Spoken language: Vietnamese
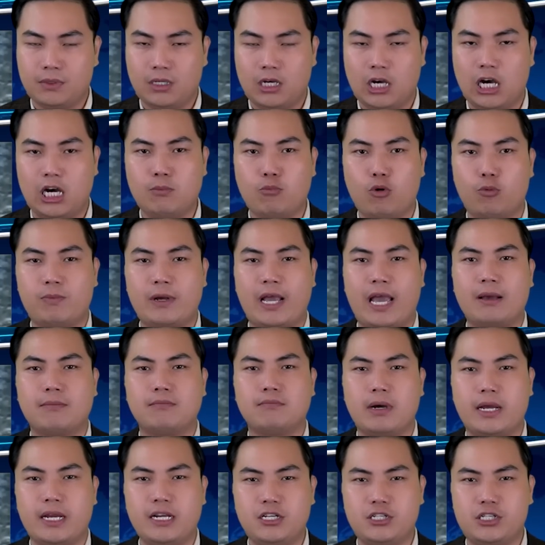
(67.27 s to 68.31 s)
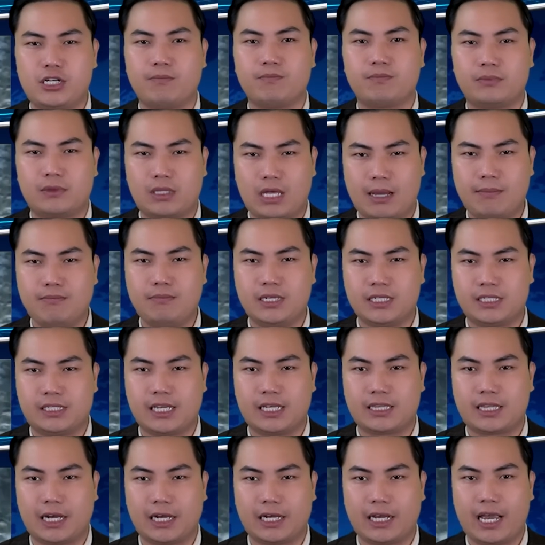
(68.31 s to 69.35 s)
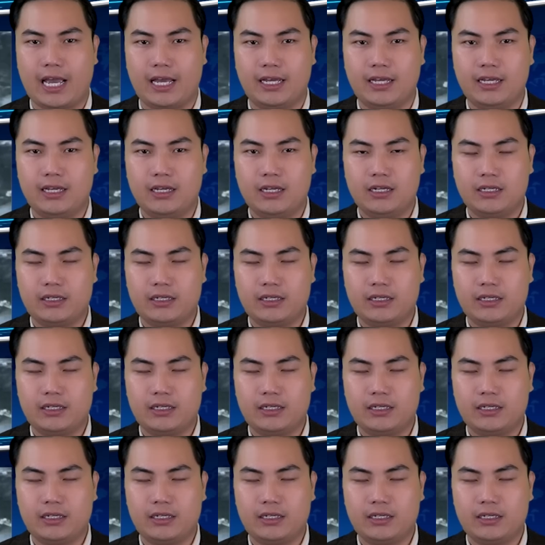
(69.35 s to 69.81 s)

hơn 1.780 xe tăng Nga